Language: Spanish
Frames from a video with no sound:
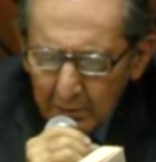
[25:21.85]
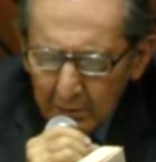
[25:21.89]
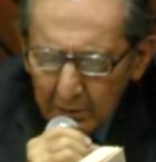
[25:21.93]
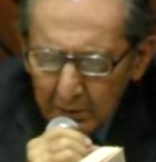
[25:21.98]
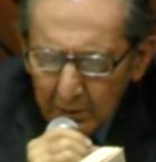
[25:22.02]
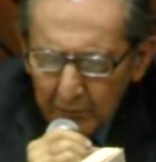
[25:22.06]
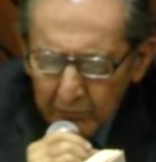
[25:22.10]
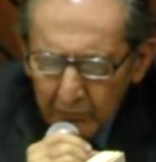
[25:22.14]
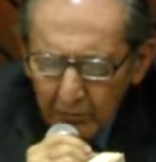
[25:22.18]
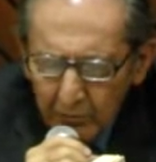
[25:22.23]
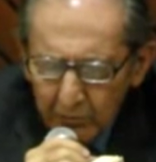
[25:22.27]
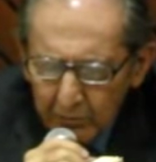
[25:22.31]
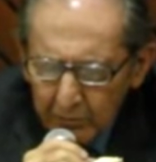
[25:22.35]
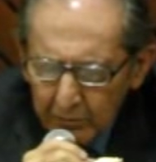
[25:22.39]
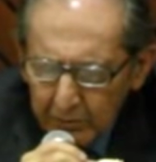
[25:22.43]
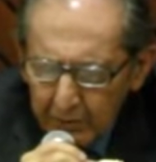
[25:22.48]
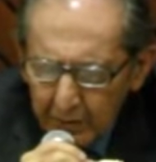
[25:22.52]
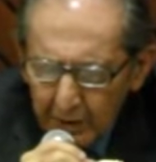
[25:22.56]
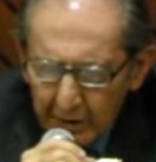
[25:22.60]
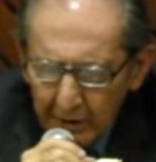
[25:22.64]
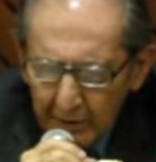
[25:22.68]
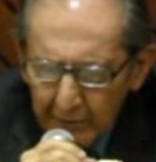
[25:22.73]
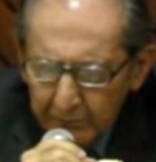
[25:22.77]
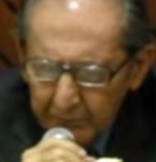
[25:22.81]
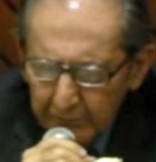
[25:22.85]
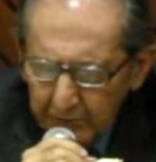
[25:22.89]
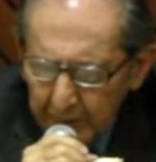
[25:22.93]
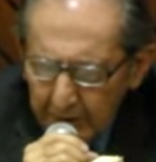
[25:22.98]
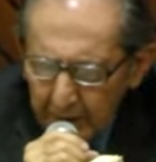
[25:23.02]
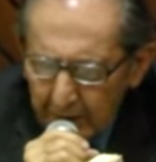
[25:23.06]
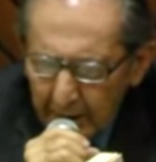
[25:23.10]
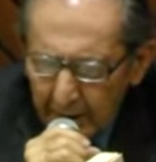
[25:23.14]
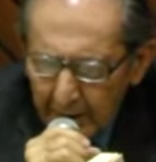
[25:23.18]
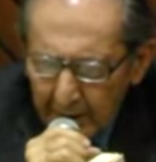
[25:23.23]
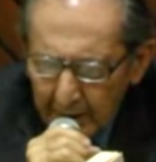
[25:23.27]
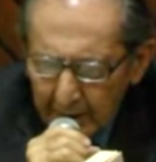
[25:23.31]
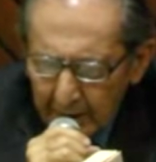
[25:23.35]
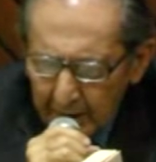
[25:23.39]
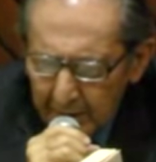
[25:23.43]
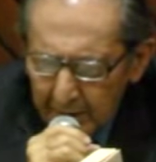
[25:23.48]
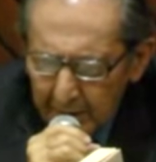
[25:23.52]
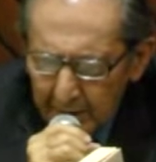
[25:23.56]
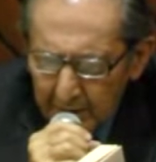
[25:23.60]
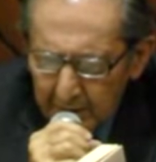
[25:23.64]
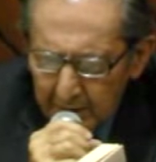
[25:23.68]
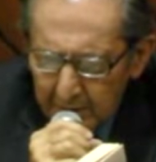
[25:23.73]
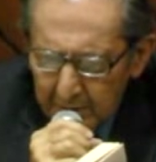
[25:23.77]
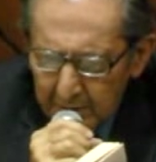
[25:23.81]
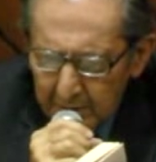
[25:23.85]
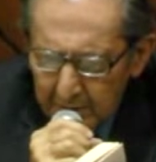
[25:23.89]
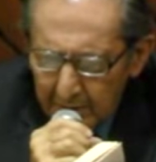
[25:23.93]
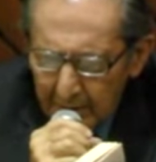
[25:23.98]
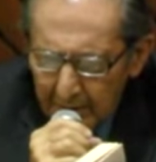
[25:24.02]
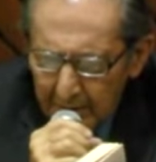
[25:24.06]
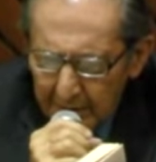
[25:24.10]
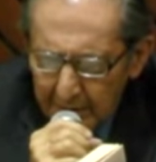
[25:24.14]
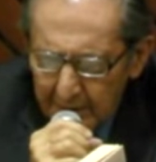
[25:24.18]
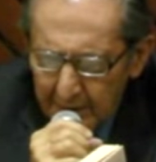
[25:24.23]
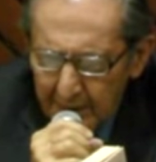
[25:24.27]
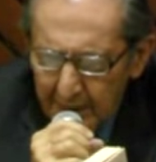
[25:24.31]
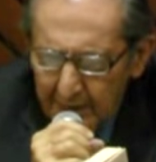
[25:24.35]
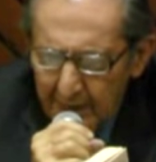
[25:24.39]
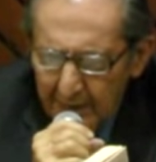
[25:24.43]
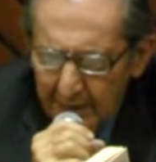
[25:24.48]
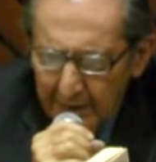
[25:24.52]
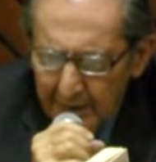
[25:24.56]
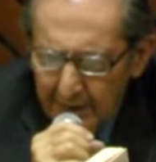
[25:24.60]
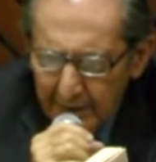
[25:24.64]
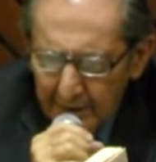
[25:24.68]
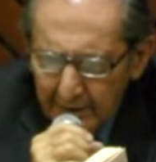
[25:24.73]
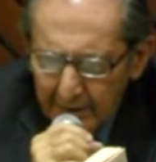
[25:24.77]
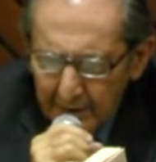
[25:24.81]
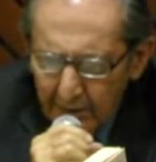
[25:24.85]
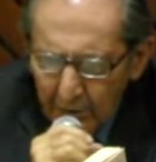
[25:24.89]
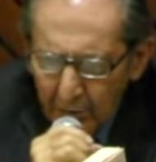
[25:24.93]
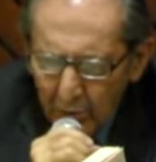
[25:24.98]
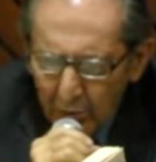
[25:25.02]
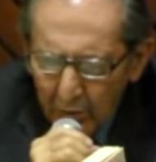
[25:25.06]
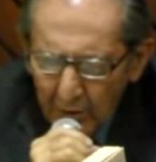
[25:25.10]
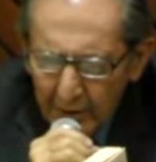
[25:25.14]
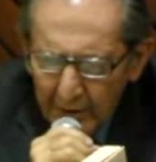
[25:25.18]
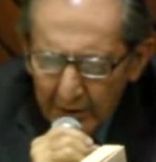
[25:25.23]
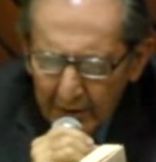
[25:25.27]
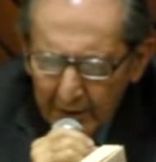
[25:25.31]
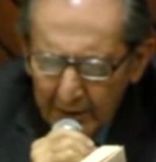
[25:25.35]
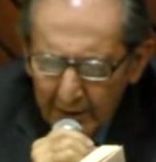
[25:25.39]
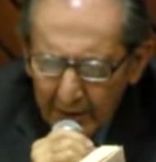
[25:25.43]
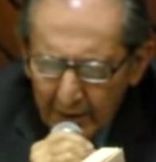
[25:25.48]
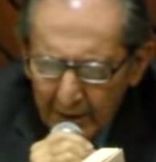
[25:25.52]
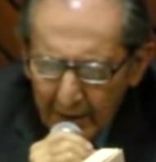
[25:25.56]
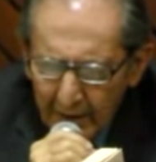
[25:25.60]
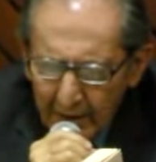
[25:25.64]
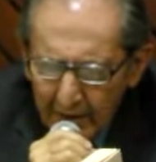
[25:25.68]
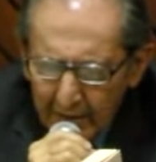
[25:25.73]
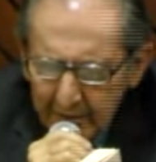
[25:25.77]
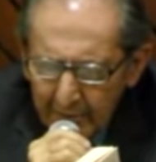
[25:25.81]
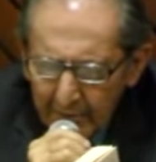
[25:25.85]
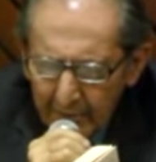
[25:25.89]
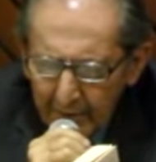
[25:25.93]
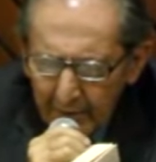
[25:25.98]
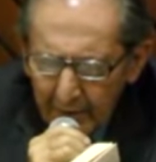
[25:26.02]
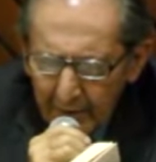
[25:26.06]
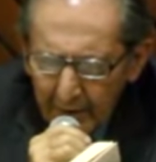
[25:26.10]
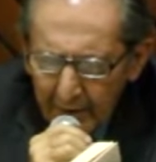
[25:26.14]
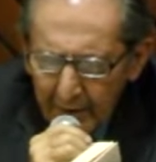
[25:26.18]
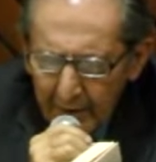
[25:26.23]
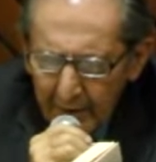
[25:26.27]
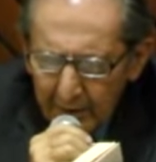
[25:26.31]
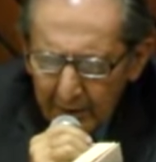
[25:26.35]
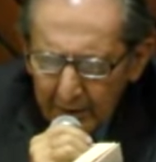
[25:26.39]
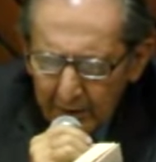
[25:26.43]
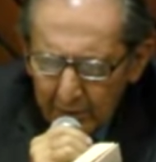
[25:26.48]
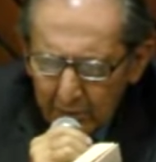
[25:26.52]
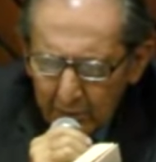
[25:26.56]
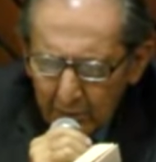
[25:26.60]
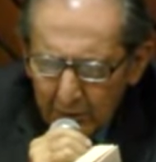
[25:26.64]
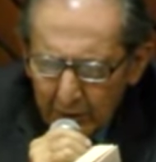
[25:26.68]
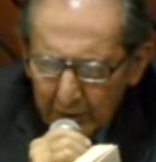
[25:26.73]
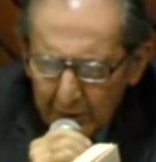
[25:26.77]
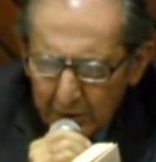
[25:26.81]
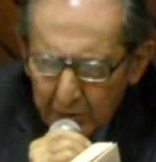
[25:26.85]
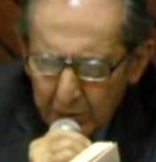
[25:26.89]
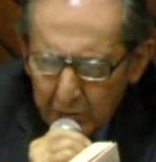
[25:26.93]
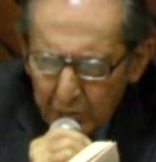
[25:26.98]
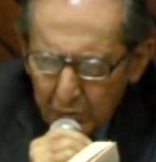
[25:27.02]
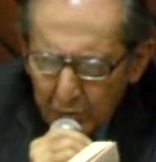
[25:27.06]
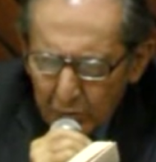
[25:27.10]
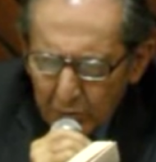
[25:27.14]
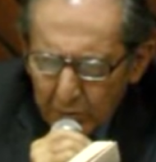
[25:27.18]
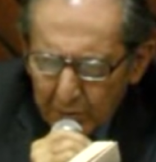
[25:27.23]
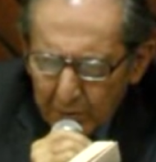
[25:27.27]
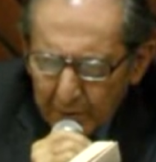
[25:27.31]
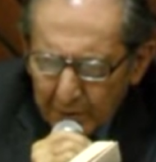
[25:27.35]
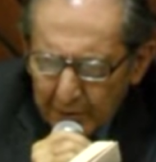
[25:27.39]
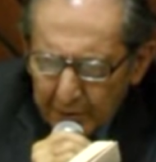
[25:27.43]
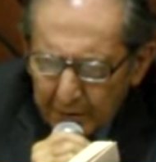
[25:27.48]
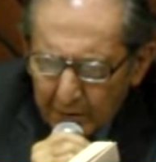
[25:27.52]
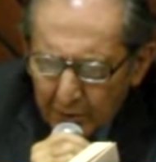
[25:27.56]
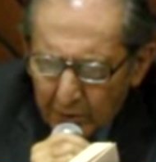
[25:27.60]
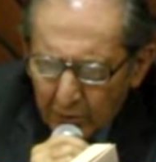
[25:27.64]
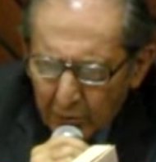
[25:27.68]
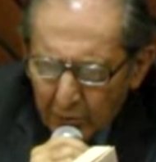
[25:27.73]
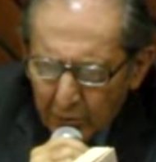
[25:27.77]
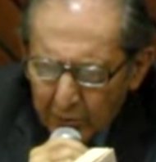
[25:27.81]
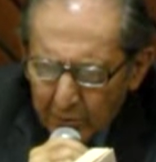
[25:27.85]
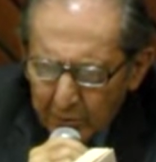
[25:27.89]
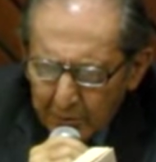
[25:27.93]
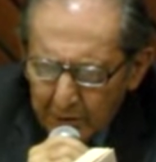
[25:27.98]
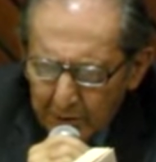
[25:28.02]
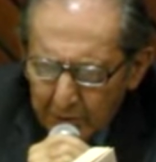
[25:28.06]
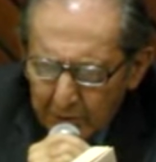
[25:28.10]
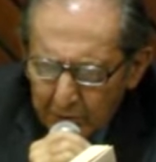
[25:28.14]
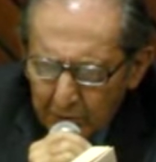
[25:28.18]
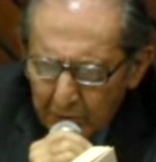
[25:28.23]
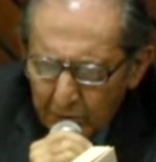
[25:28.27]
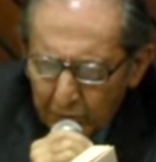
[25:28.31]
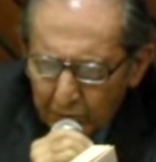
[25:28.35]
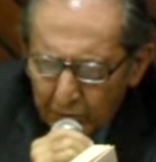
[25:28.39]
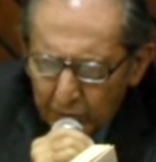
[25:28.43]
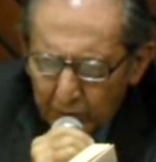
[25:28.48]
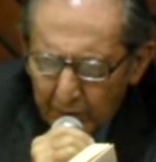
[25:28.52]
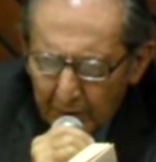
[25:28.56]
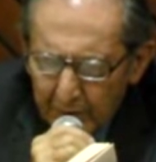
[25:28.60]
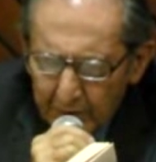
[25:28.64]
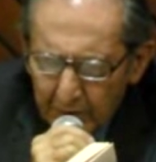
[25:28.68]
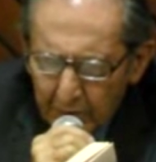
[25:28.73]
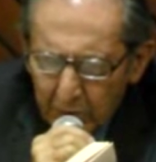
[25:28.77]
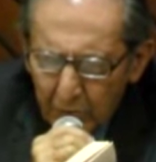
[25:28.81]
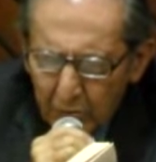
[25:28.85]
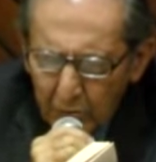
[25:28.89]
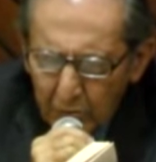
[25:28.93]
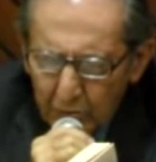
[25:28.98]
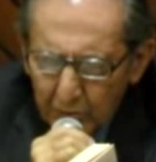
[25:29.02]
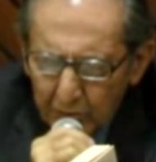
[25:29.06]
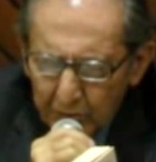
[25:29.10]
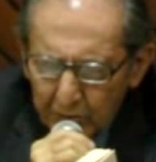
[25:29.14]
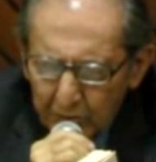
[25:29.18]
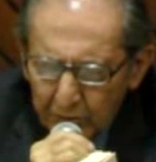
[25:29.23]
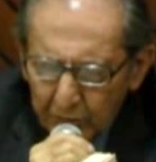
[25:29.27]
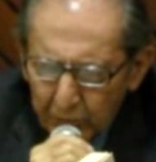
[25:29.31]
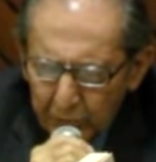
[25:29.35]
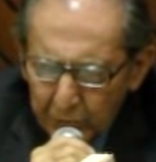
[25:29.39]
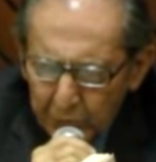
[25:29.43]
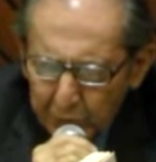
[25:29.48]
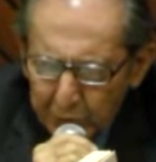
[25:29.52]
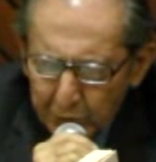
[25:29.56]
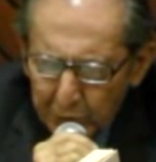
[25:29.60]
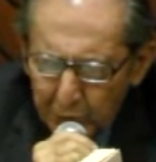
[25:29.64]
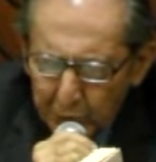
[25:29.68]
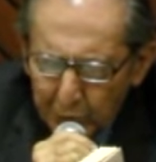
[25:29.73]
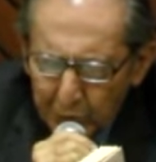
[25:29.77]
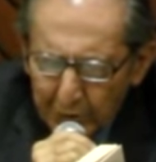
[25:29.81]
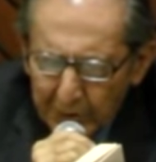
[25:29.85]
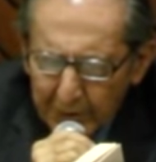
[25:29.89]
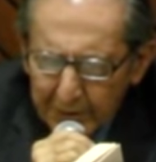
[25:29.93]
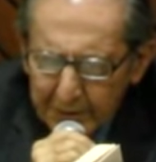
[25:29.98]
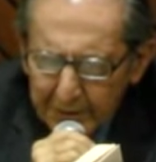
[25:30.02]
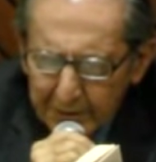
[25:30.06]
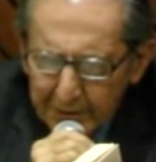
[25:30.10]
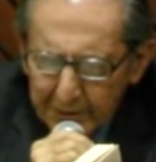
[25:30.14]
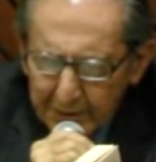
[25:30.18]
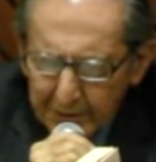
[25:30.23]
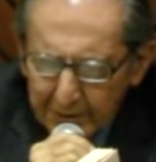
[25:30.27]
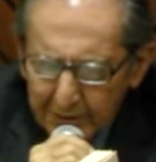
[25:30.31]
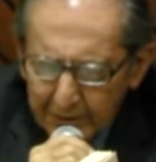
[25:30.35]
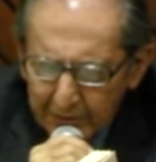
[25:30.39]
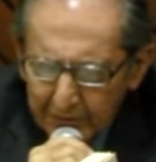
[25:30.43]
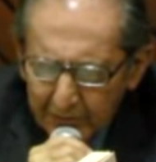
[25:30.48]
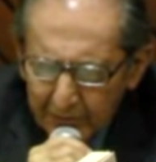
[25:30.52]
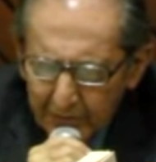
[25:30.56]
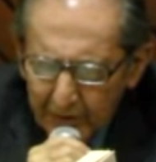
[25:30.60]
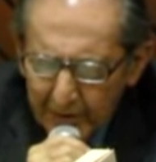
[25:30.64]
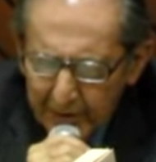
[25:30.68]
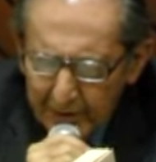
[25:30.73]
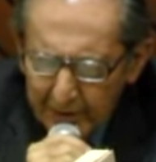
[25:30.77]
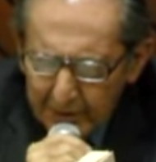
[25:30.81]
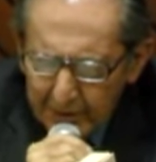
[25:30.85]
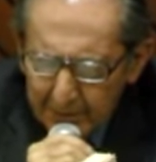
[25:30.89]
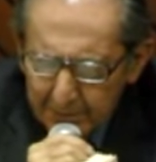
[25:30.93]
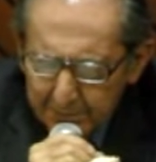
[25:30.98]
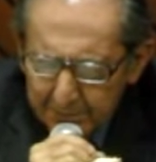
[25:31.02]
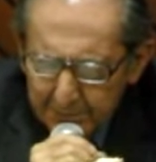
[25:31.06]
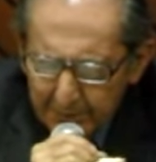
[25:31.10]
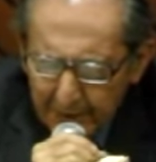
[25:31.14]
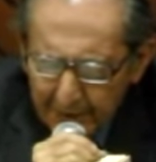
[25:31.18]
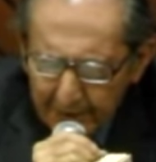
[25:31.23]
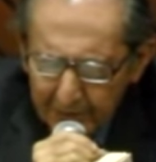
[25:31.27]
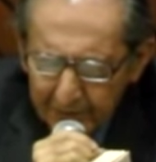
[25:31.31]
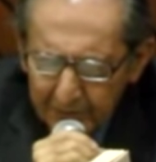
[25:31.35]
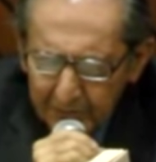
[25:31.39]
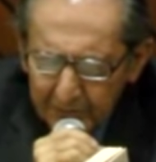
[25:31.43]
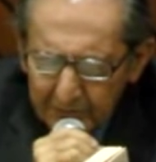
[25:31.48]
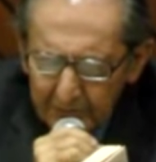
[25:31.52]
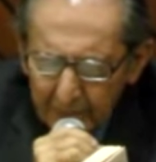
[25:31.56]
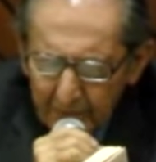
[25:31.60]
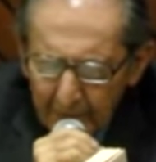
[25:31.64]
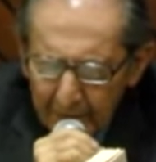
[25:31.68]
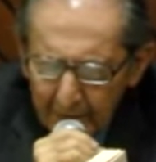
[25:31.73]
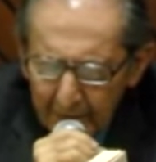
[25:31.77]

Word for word: eso será el final, una rayada hoguera, alguna lluvia de colmillos mayores, un torrente de zarpas,